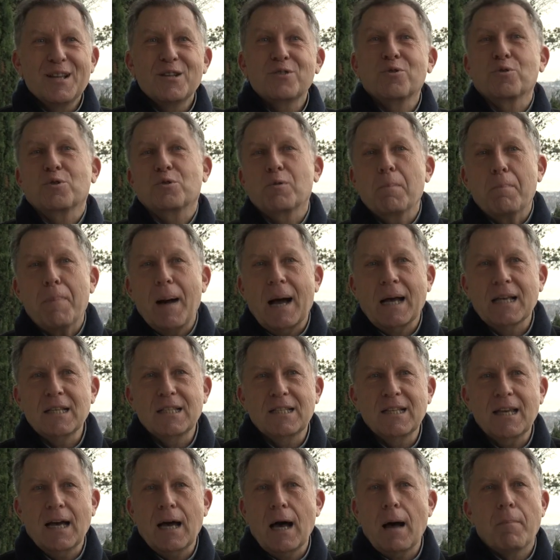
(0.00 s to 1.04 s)
je suis
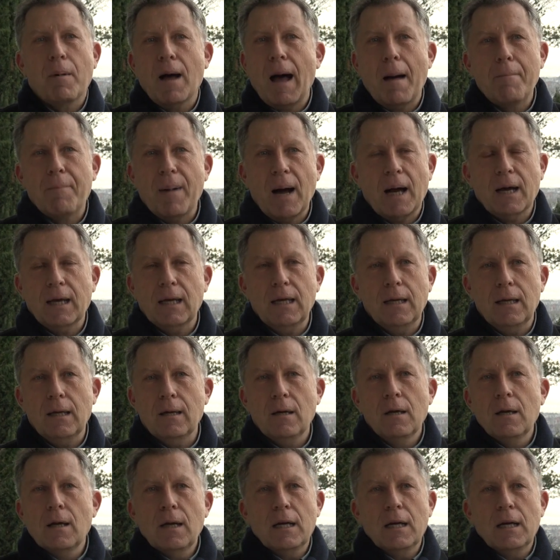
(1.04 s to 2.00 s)
parisien, à, Paris,